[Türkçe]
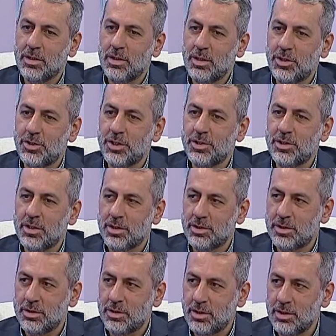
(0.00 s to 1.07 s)
e, ilişkisi
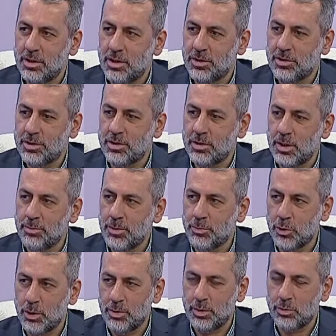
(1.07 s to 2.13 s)
arasında açısından bir
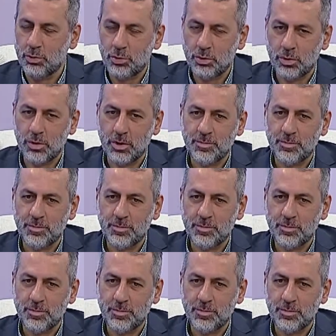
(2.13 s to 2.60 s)
problem oluşturuyor.